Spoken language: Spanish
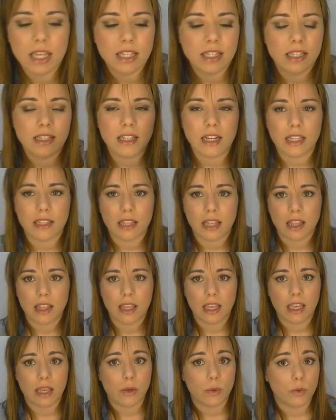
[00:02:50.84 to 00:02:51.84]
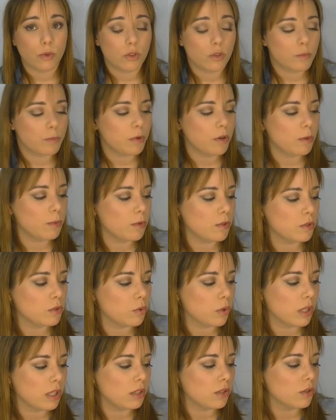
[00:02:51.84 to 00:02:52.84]
y se trata de unos polvos
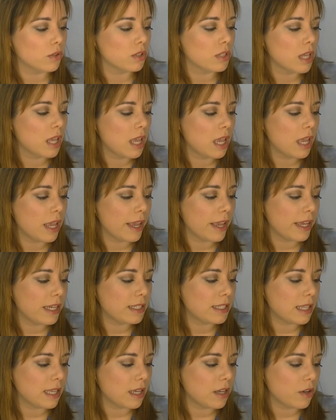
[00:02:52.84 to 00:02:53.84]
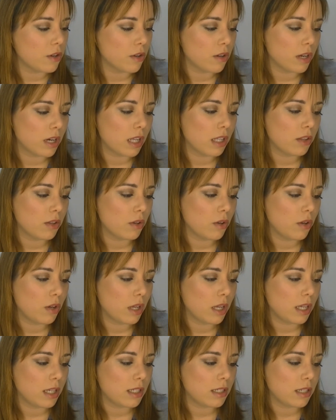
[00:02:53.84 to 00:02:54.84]
sueltos. Este en concreto
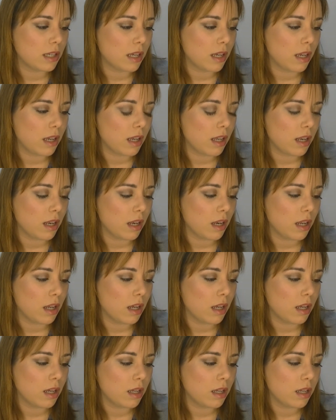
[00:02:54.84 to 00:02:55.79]
es el